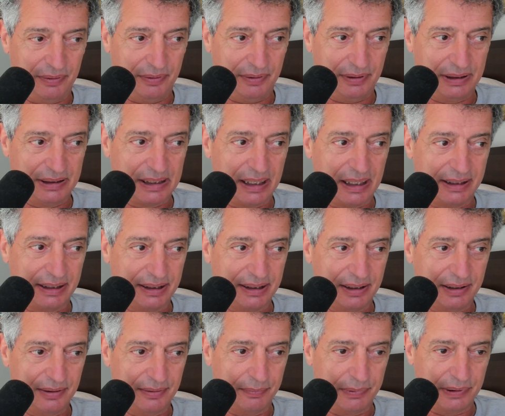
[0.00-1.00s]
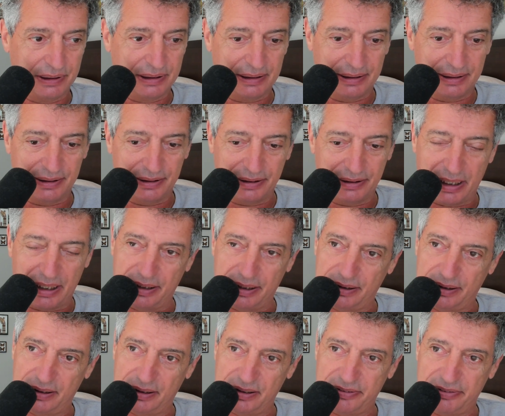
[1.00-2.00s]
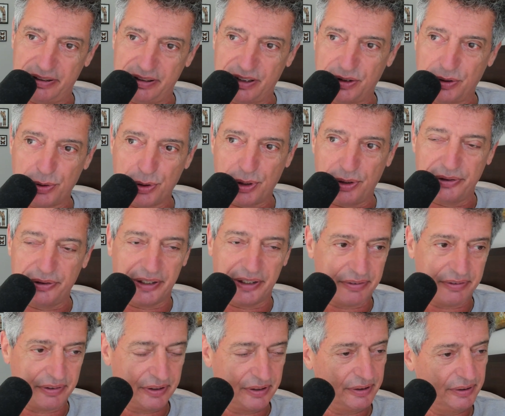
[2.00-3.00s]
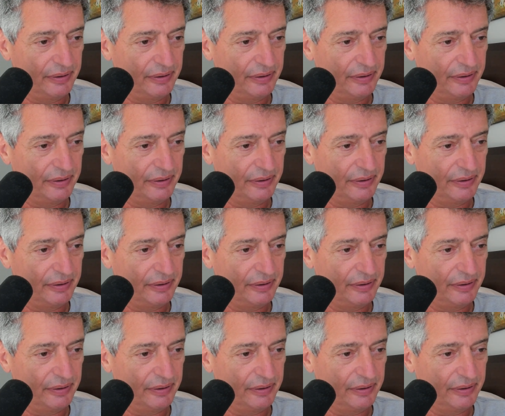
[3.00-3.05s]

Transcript: социальной, по, как это называется, social networking,